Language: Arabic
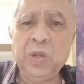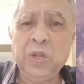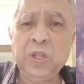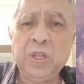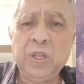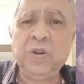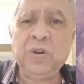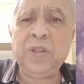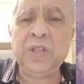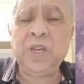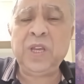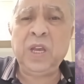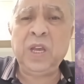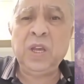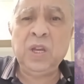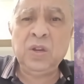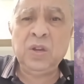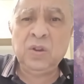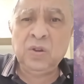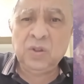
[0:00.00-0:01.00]
تو هذه
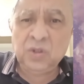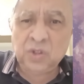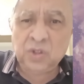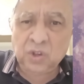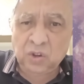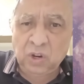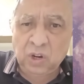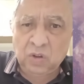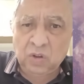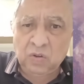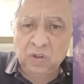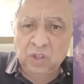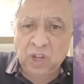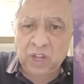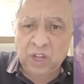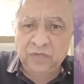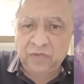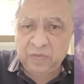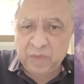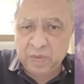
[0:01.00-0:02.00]
شو يقول لك هو
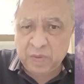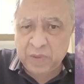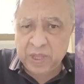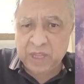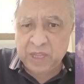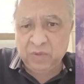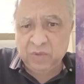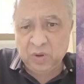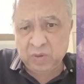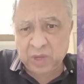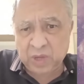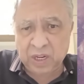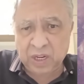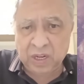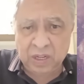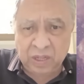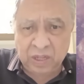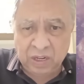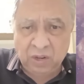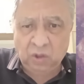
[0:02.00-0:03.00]
تعاد في المبادئ ما
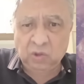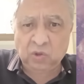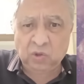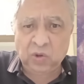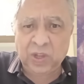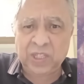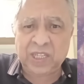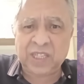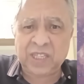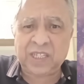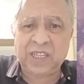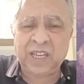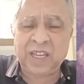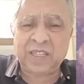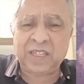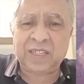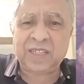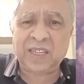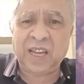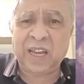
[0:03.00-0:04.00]
خلينا نحط
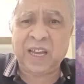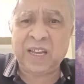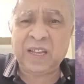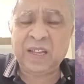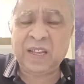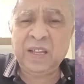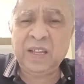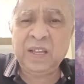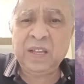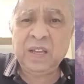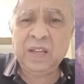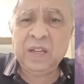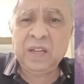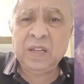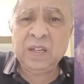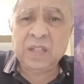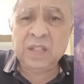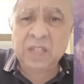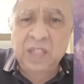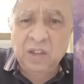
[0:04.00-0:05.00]
الاساسيات الساعه
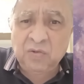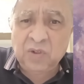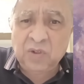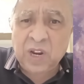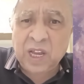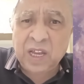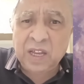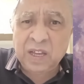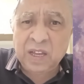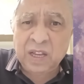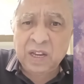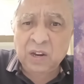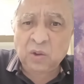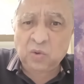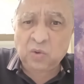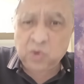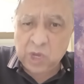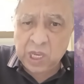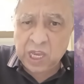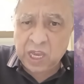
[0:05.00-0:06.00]
الدوله
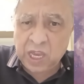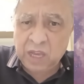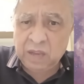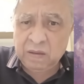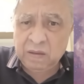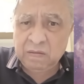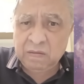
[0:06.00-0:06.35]
القويه